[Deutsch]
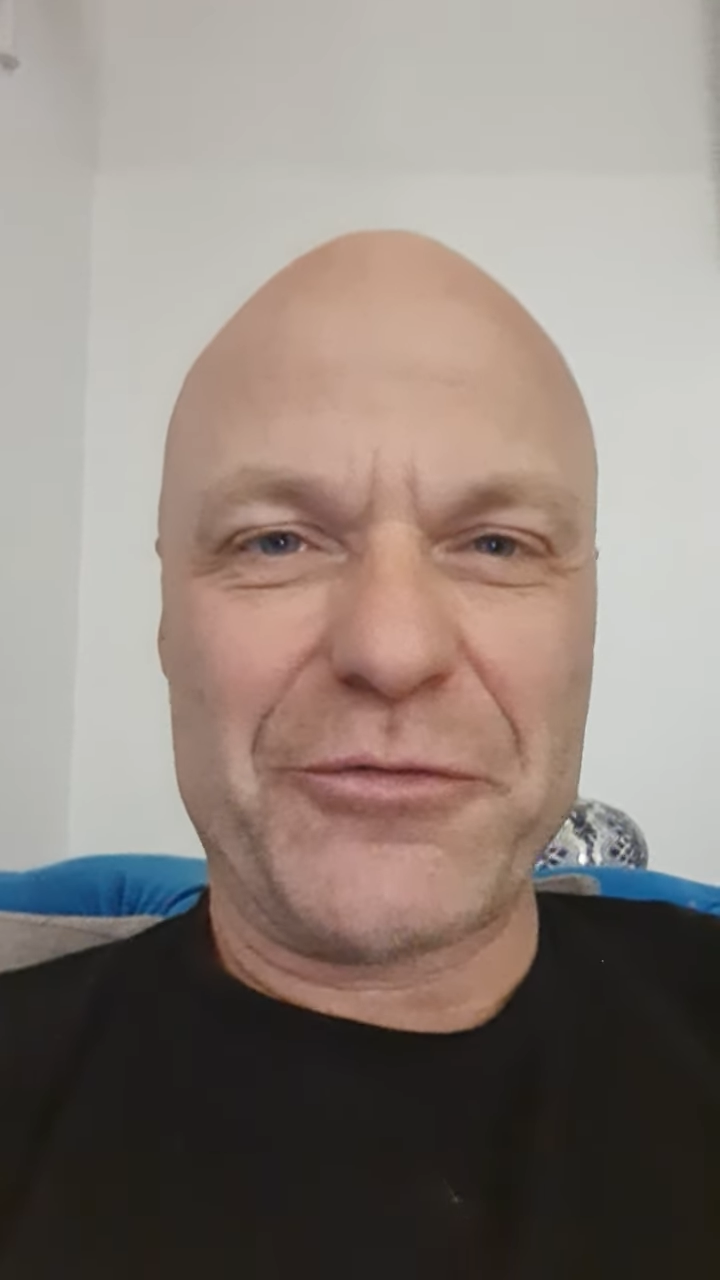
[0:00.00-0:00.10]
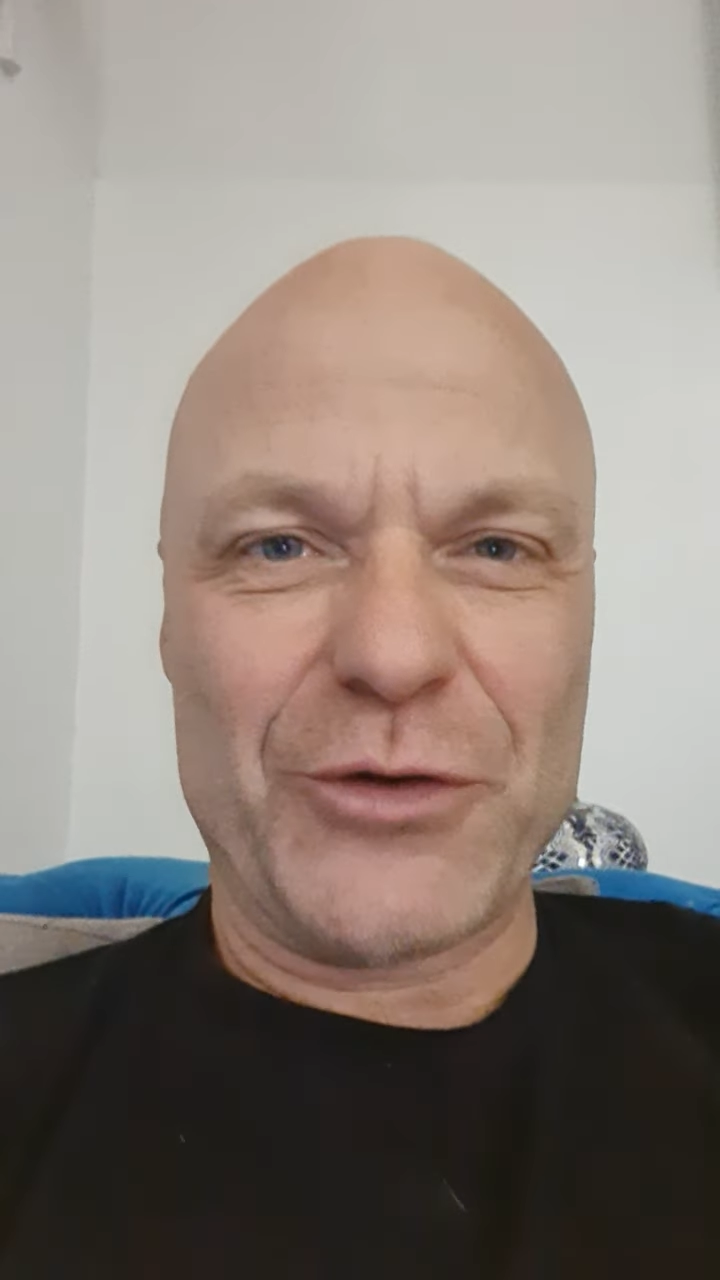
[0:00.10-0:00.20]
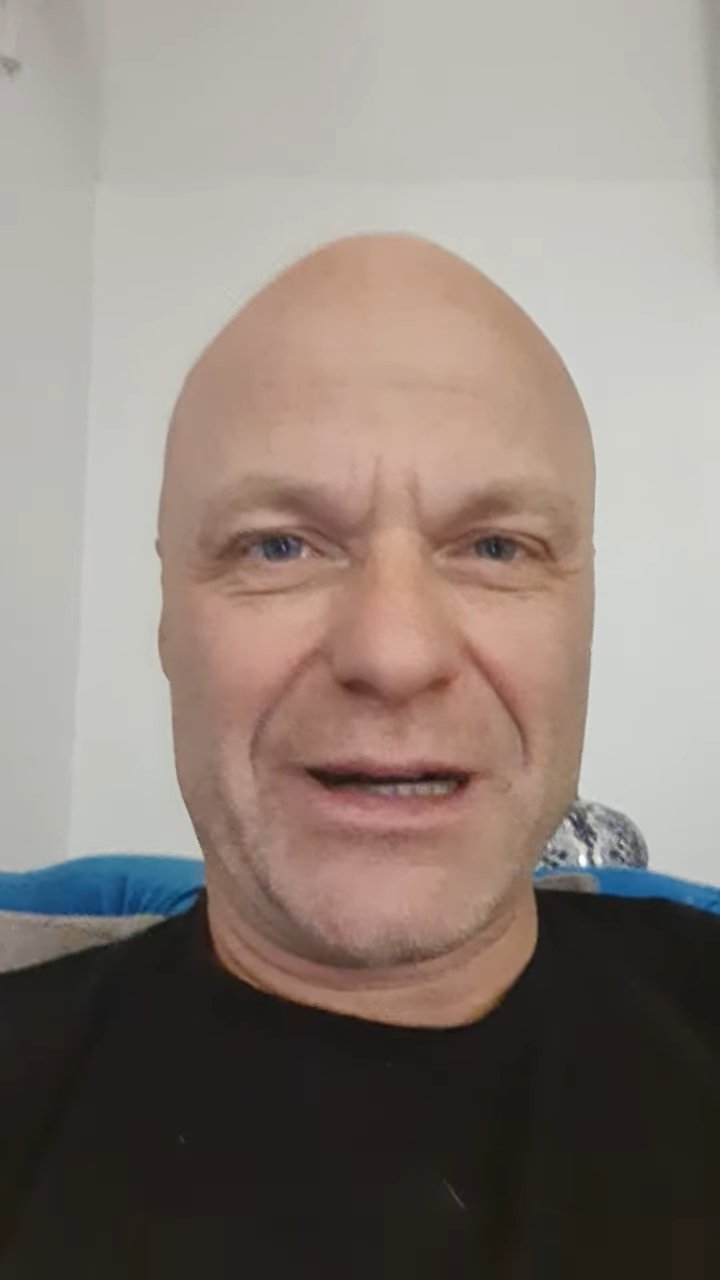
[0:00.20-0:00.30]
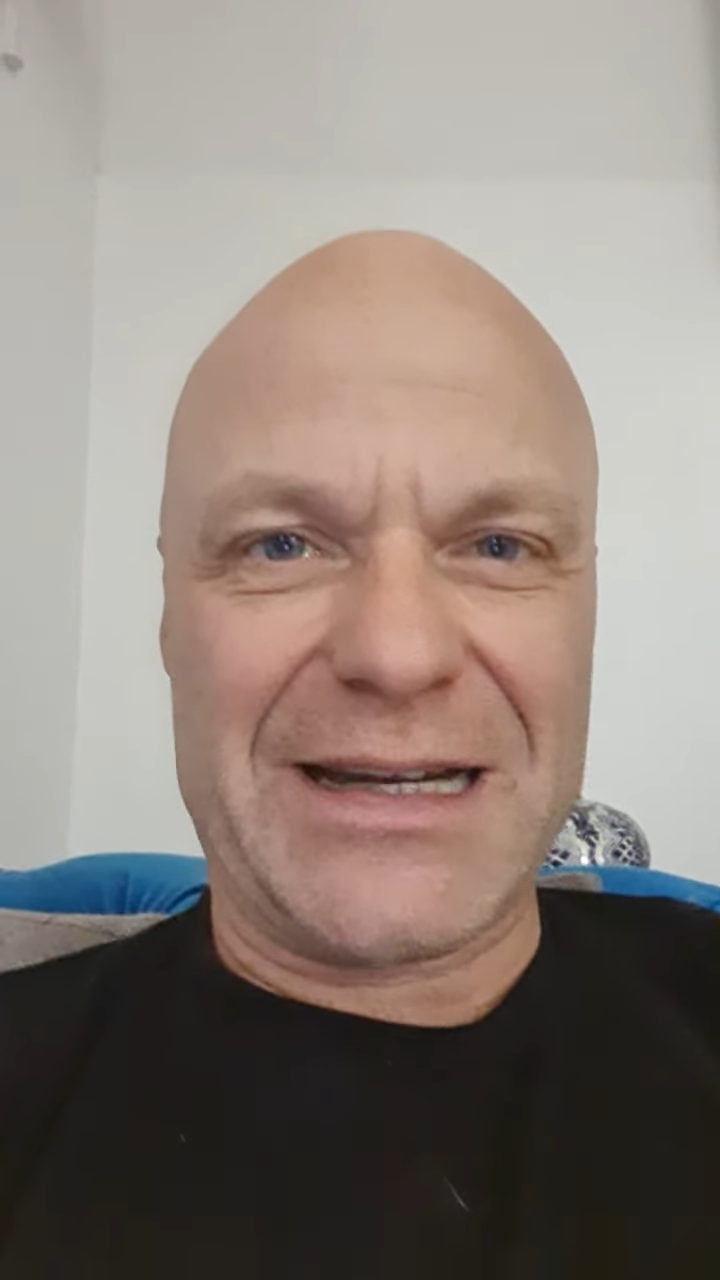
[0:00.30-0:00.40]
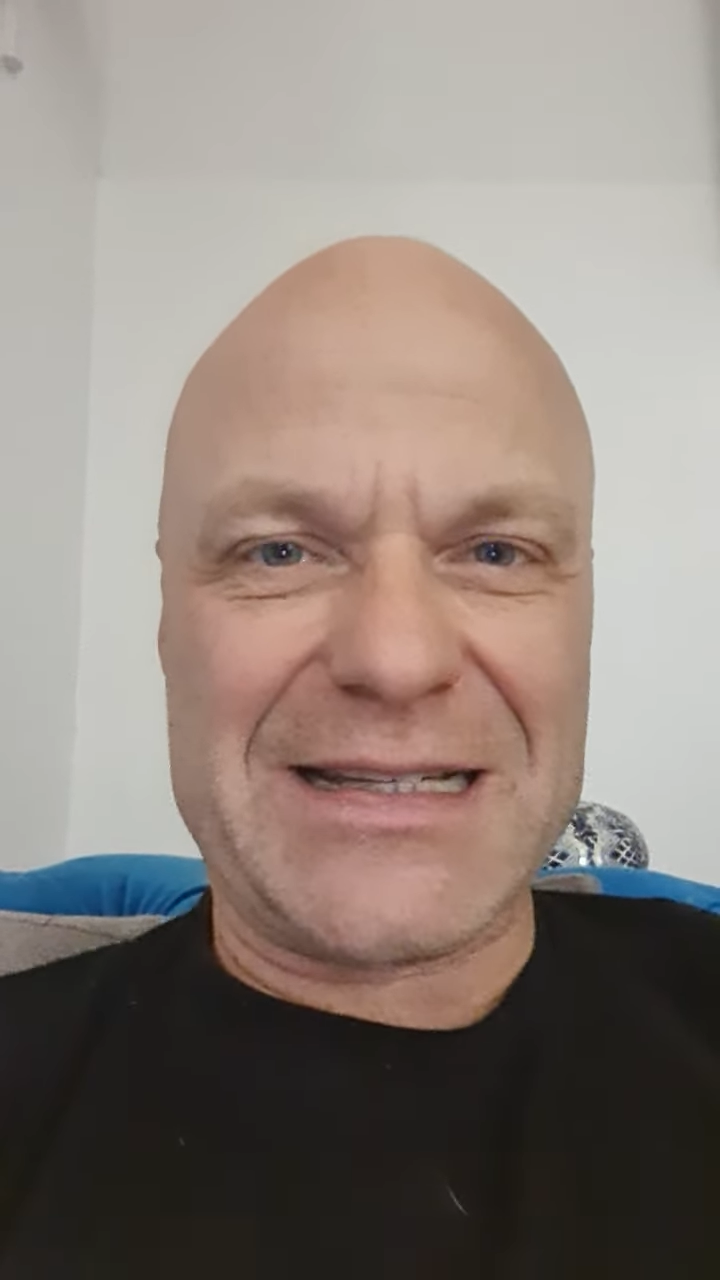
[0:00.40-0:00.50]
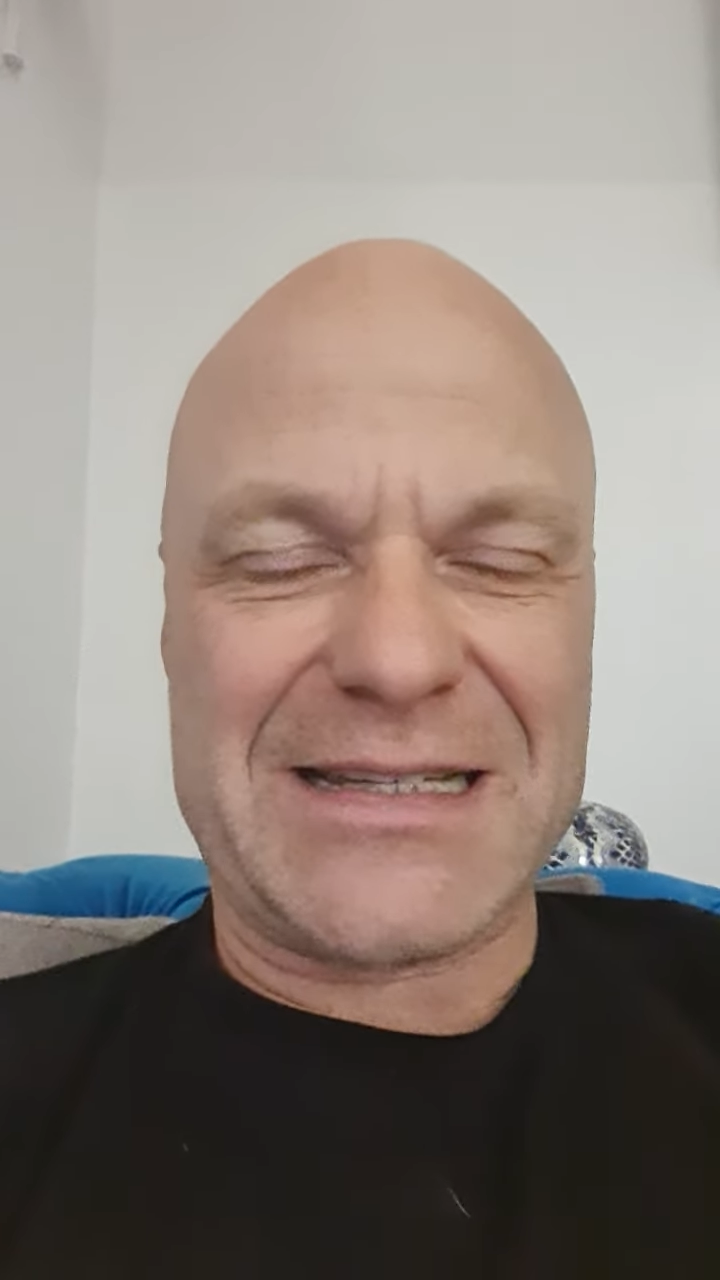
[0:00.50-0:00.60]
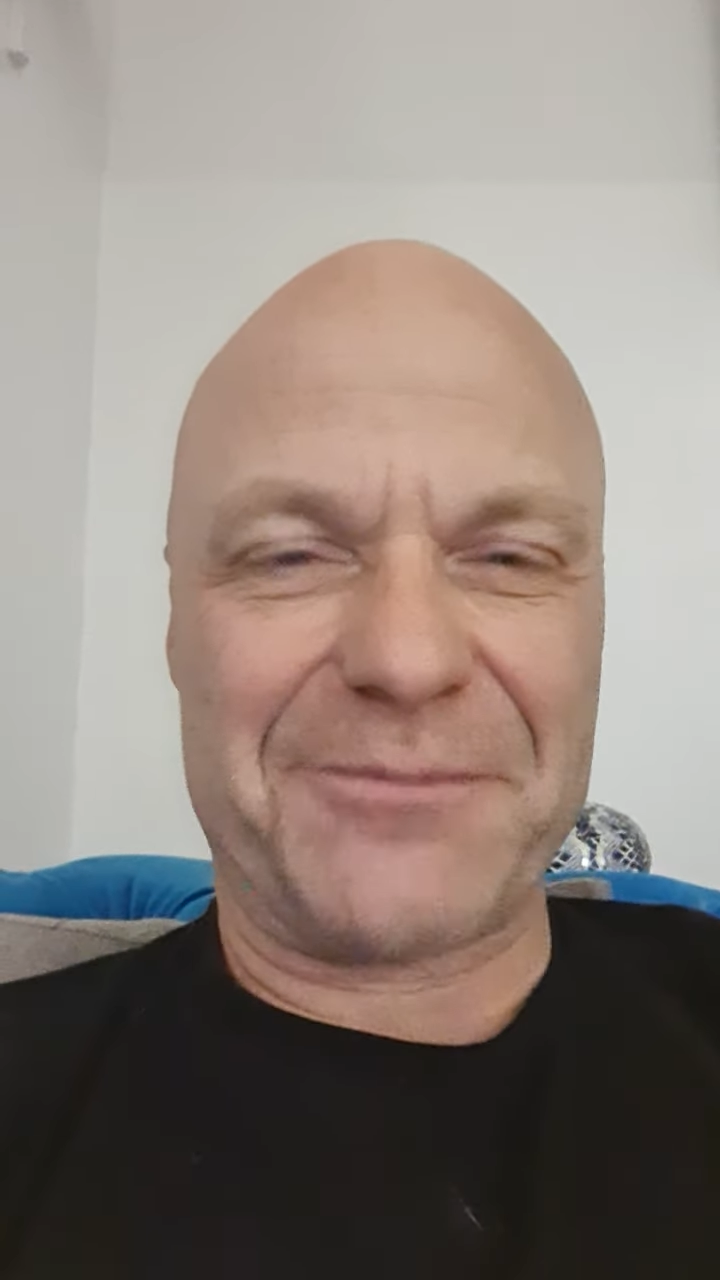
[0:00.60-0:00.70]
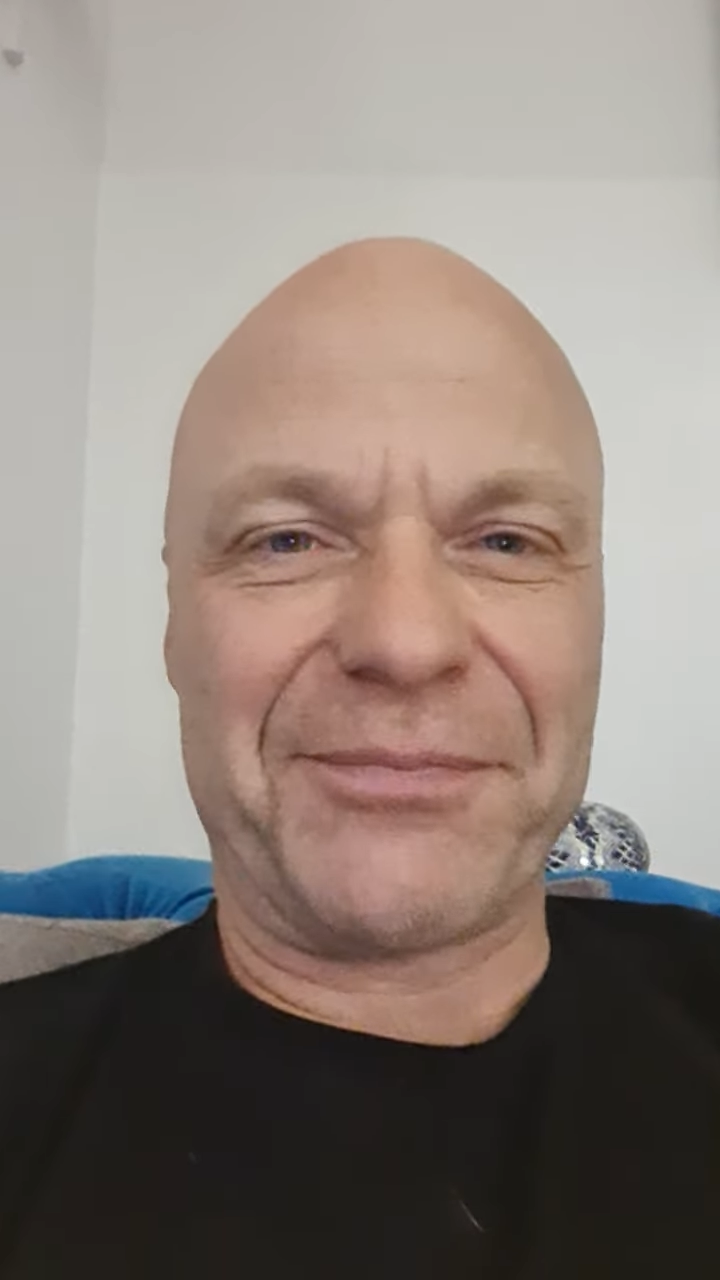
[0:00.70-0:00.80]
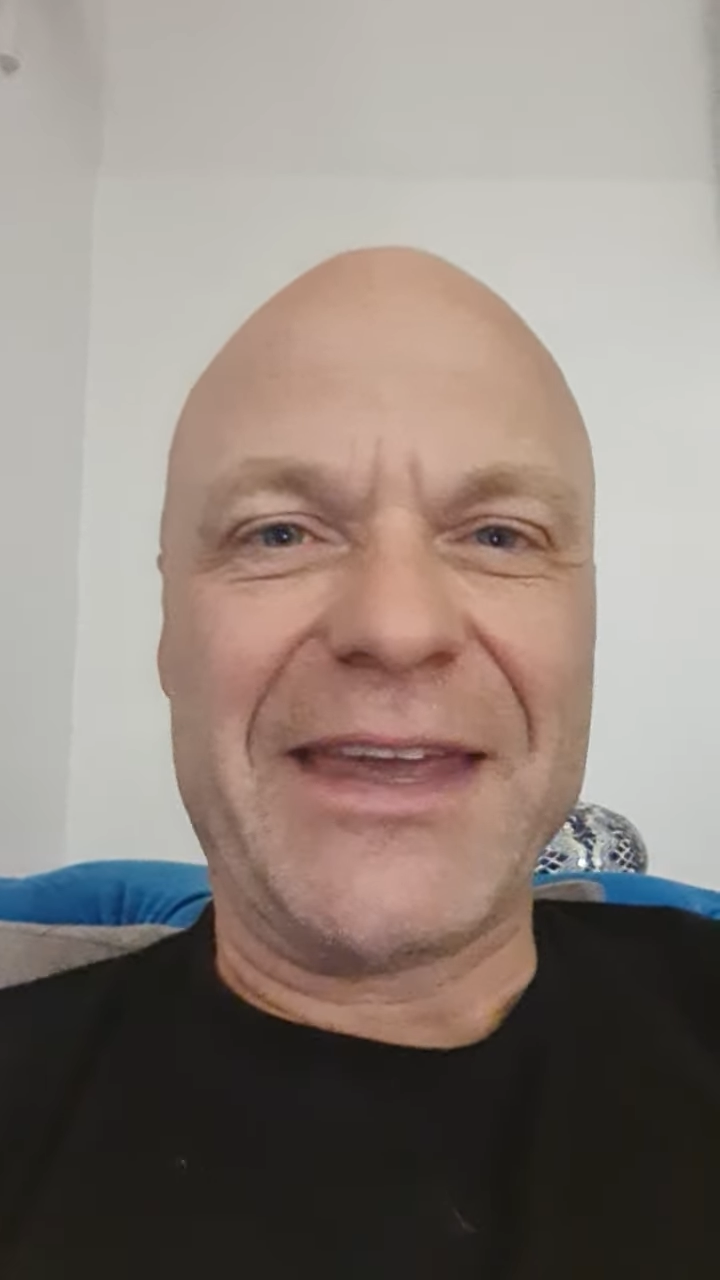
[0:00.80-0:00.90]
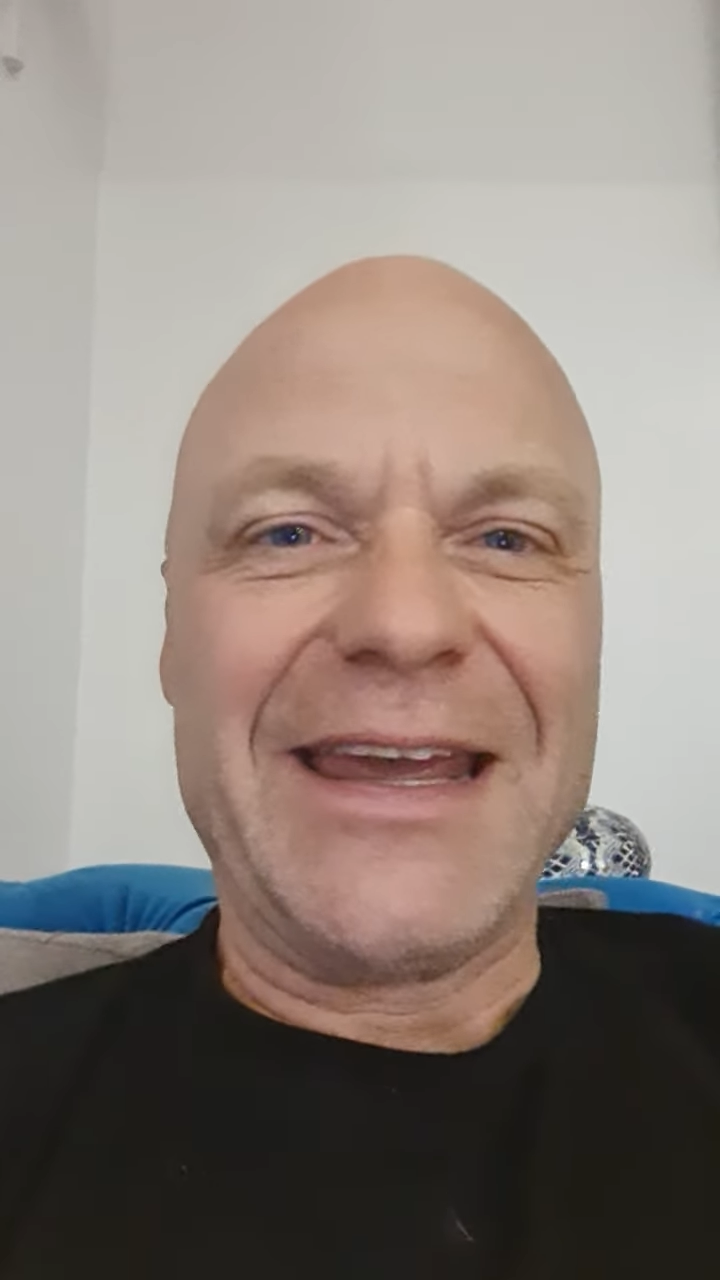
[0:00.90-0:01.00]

führen lassen.